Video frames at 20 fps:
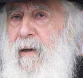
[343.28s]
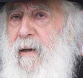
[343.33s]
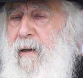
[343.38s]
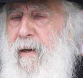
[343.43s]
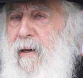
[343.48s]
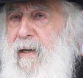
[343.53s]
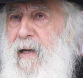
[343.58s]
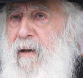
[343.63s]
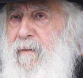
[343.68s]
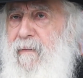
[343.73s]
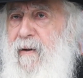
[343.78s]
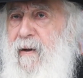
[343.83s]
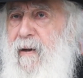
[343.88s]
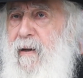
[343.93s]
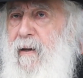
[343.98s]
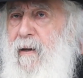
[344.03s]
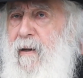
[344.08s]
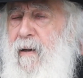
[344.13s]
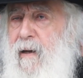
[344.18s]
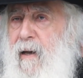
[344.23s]
il avait
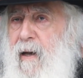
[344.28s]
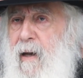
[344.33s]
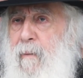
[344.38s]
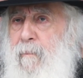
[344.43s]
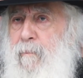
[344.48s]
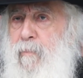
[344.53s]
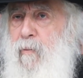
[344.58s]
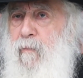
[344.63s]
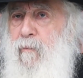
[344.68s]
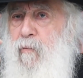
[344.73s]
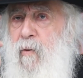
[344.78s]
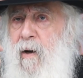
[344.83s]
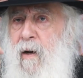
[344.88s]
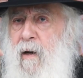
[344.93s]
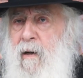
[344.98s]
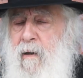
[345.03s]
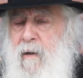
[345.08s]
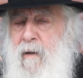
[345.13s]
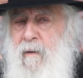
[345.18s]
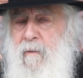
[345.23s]
un
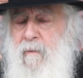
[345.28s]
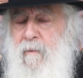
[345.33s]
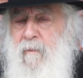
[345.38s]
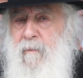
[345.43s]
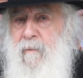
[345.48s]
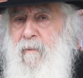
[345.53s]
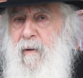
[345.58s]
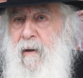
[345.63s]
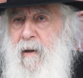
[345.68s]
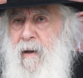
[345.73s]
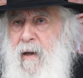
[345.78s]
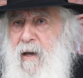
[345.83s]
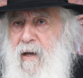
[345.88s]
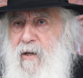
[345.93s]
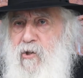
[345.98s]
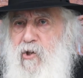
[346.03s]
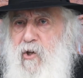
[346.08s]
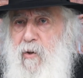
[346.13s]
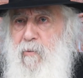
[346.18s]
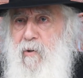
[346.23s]
pouvoir,
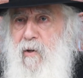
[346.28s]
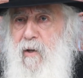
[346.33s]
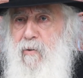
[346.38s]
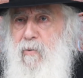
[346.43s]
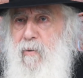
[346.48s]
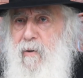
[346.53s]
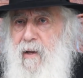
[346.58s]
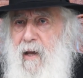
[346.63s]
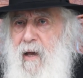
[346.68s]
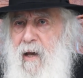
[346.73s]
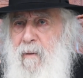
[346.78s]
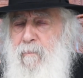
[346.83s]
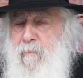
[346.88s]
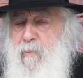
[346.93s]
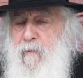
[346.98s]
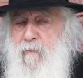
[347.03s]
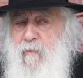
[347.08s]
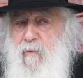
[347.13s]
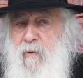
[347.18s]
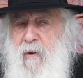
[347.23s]
Hachem lui a donné un
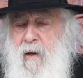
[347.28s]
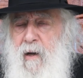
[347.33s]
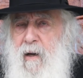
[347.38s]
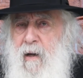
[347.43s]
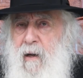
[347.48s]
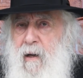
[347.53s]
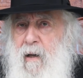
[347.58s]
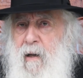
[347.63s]
pouvoir,